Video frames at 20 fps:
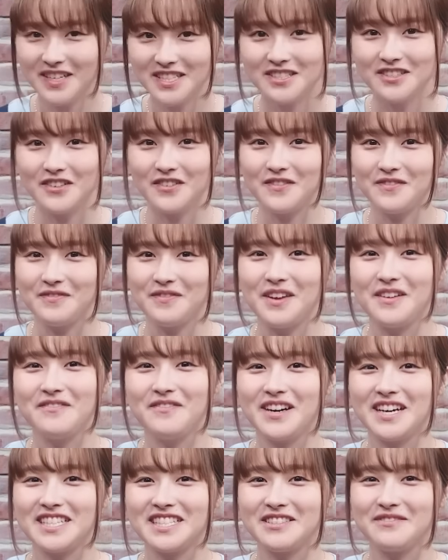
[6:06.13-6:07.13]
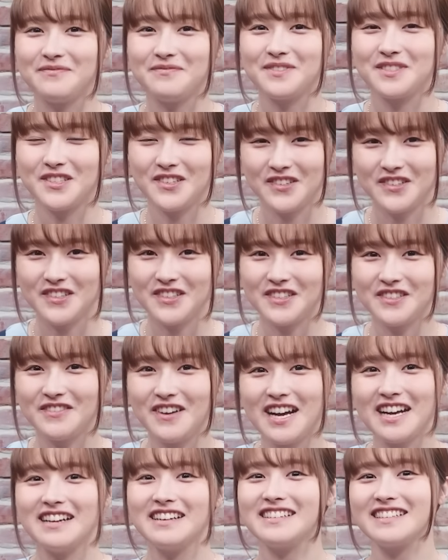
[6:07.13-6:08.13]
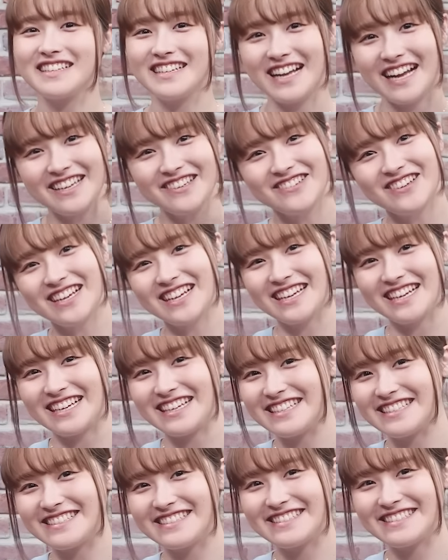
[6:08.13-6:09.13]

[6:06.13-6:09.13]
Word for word: マジのメンバーシップ登録は概要欄から